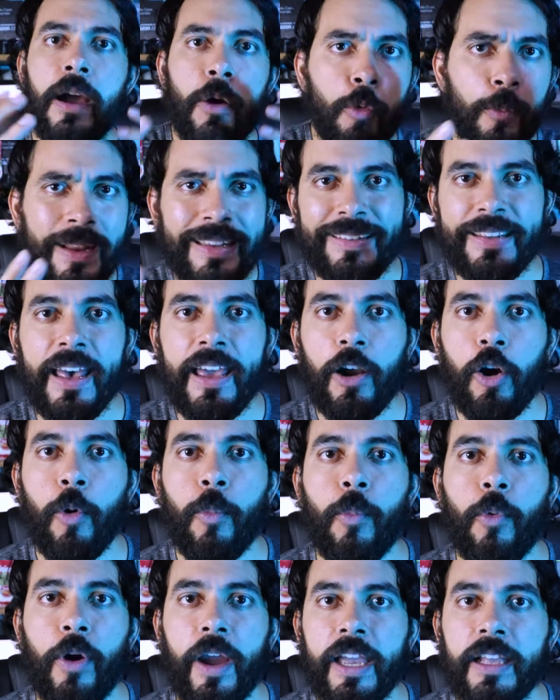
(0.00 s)
Un mensaje
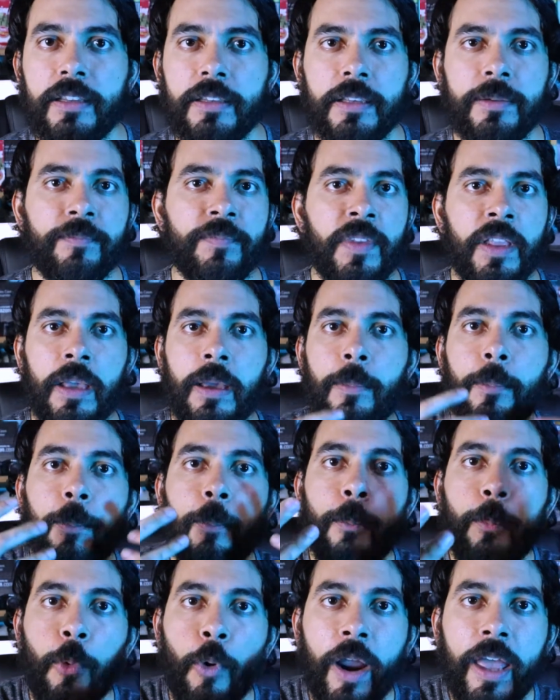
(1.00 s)
como este
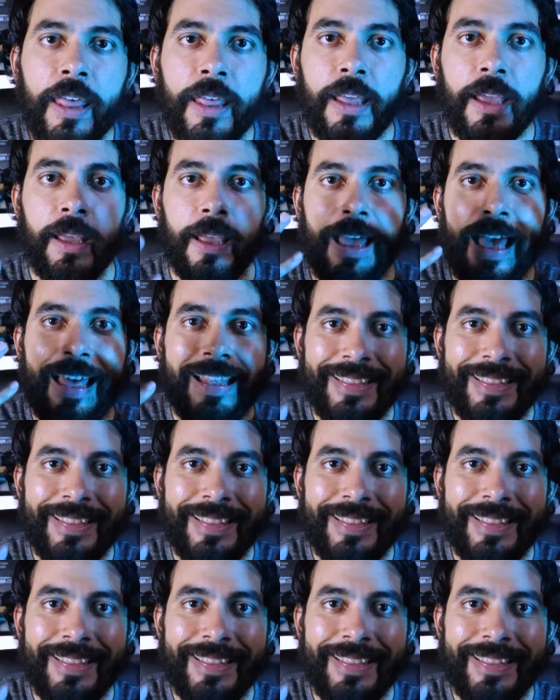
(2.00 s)
puede